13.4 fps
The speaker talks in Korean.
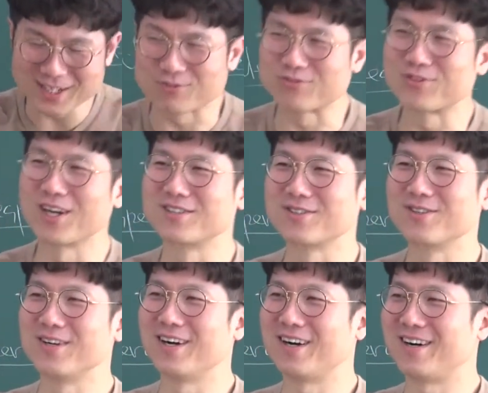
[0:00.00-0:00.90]
주저앉은
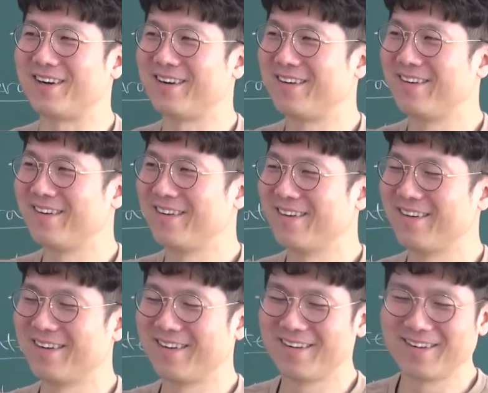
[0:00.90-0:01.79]
거야
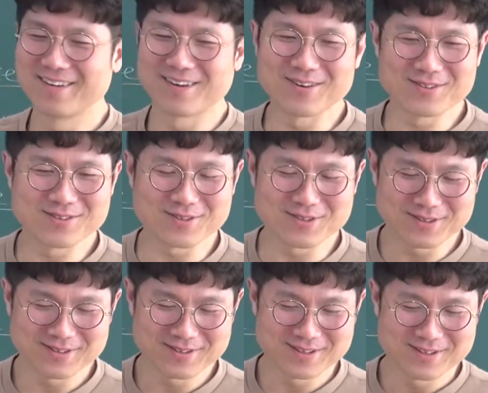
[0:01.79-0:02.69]

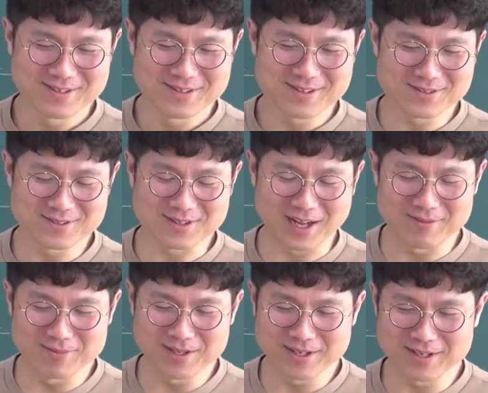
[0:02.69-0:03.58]
그래서 그래서
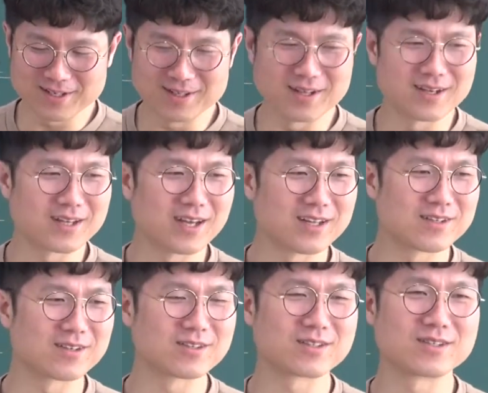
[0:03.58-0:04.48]
다음 날에 내가 걔한테
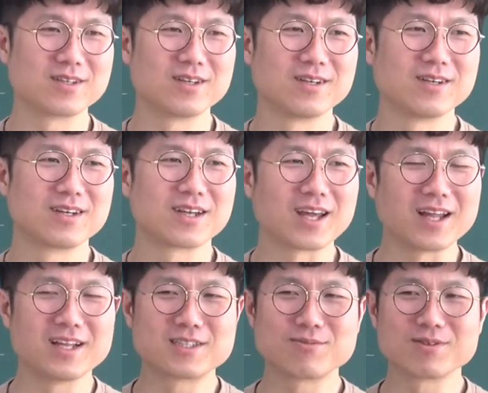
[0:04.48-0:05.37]
그랬지
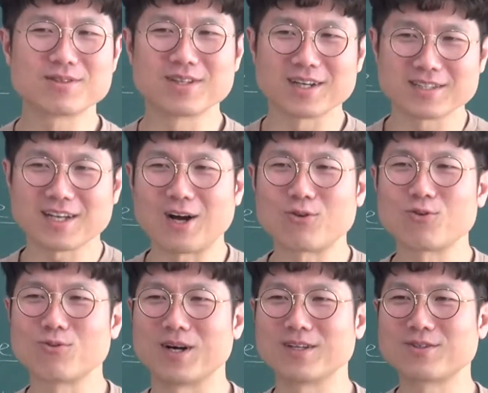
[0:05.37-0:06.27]
걔네 집에서 내가
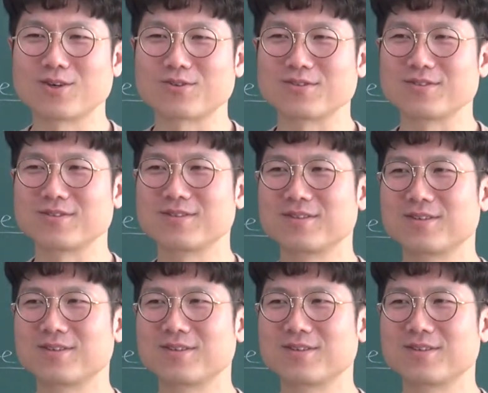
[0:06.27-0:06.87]
사고를 많이 쳤거든.